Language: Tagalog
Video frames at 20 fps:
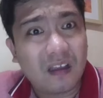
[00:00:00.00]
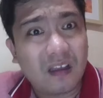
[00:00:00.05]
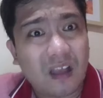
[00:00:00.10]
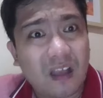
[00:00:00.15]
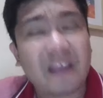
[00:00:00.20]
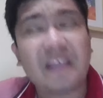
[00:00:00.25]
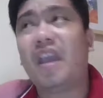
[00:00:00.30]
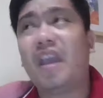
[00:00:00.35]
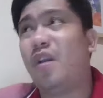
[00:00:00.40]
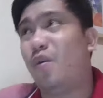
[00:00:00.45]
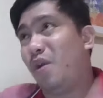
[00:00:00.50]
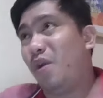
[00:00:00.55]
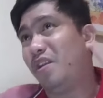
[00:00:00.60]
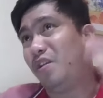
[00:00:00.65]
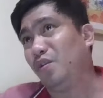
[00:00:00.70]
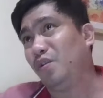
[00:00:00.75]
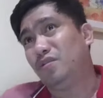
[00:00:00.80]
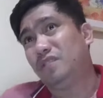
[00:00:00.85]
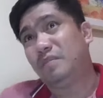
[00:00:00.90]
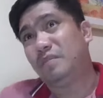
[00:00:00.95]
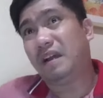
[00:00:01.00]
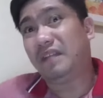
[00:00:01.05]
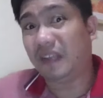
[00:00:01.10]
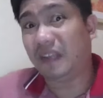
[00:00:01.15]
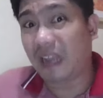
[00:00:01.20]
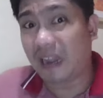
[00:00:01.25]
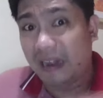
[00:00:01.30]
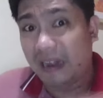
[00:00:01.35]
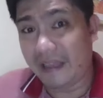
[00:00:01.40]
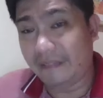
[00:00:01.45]
Ay, ewan ko sa mga
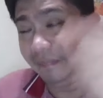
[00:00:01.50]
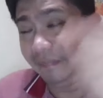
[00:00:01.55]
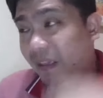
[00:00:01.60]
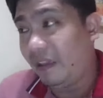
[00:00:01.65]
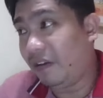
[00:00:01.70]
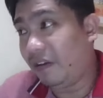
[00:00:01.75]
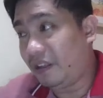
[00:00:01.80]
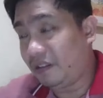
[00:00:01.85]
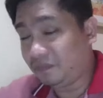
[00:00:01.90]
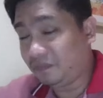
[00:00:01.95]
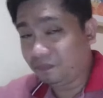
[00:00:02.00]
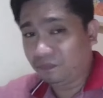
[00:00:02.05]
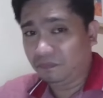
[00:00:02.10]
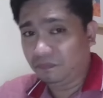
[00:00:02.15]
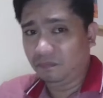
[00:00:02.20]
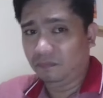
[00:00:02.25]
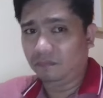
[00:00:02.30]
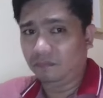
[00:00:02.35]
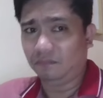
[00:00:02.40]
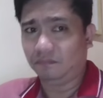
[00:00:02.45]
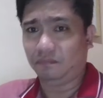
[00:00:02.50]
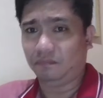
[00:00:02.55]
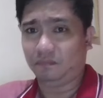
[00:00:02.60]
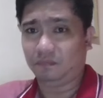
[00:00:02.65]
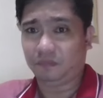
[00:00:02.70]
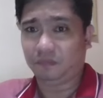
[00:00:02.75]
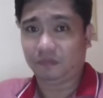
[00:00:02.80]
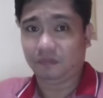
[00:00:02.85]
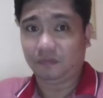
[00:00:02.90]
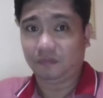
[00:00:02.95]
taga Leyte. Ah.
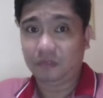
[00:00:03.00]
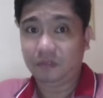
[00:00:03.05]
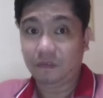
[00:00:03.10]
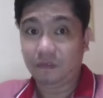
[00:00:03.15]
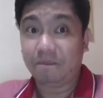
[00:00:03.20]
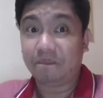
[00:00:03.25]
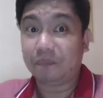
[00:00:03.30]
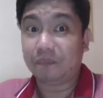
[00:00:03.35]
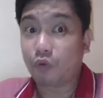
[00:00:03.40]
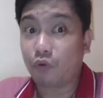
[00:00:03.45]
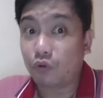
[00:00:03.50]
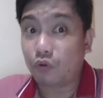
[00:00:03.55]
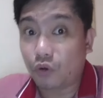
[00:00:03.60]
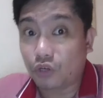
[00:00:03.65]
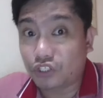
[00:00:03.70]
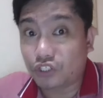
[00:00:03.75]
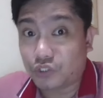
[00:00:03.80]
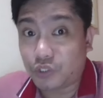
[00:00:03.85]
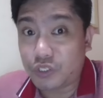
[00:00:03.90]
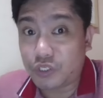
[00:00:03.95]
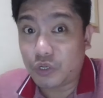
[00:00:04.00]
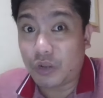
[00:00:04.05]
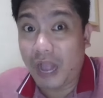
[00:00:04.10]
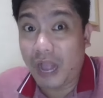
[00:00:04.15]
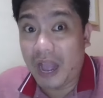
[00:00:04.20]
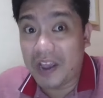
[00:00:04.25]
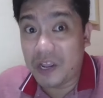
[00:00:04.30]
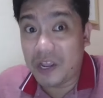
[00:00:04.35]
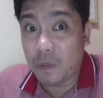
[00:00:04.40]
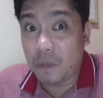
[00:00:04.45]
Kung gusto niyong
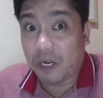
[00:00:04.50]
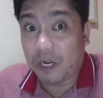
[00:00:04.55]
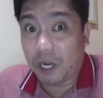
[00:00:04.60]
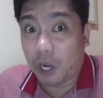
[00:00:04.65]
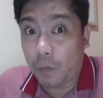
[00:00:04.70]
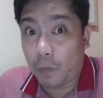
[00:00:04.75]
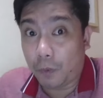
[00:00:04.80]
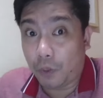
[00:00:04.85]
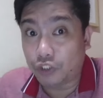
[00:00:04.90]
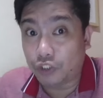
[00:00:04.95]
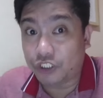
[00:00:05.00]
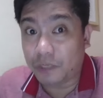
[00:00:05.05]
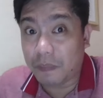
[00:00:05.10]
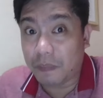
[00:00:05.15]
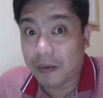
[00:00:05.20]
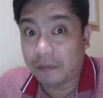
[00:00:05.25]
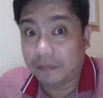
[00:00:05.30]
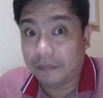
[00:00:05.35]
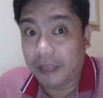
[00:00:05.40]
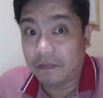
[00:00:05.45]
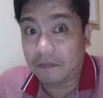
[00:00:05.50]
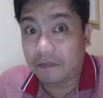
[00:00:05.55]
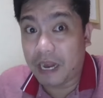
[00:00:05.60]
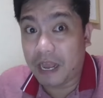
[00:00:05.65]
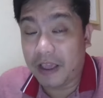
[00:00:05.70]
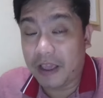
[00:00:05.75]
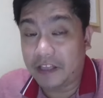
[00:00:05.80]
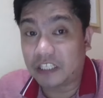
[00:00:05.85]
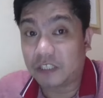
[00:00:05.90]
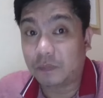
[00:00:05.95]
ayaw makaupo si Martin
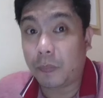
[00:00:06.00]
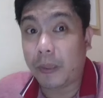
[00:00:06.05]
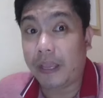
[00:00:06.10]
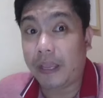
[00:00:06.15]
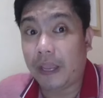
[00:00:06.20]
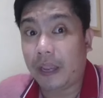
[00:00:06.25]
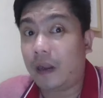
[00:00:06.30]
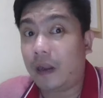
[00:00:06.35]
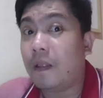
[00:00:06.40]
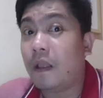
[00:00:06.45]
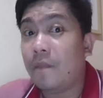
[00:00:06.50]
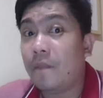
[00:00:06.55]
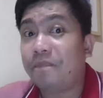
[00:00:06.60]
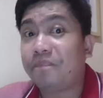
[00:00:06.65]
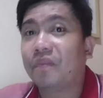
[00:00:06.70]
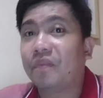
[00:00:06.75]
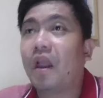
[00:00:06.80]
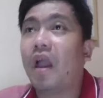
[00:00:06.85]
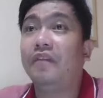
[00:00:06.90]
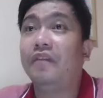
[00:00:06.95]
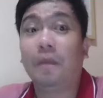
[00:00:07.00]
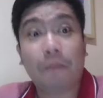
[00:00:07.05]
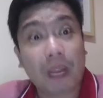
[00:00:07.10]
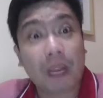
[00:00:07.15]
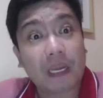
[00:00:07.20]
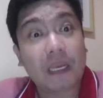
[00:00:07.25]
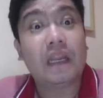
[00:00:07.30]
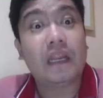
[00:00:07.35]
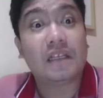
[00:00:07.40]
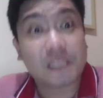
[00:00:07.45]
bilang speaker, ah,
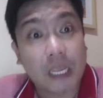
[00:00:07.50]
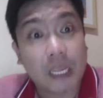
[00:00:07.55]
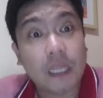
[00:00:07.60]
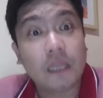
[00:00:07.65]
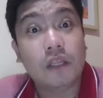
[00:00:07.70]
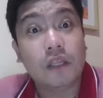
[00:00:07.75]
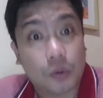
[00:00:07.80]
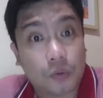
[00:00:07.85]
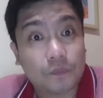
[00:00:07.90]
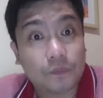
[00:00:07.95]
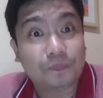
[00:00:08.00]
depende na sa inyo.